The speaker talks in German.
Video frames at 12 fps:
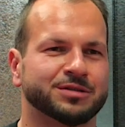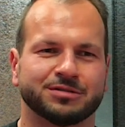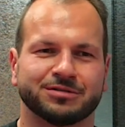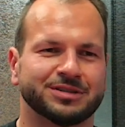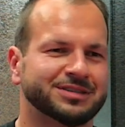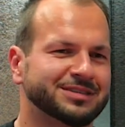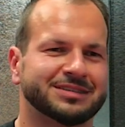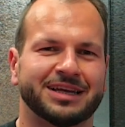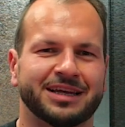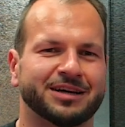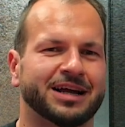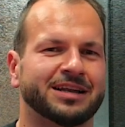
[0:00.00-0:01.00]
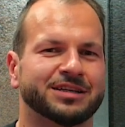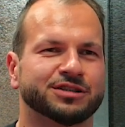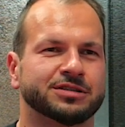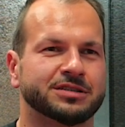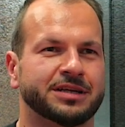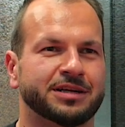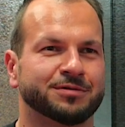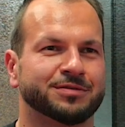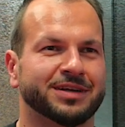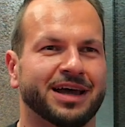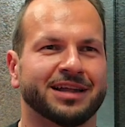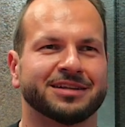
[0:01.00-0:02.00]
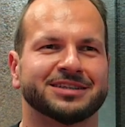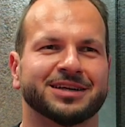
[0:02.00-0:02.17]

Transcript: und so ist eh alles schon State of the Art.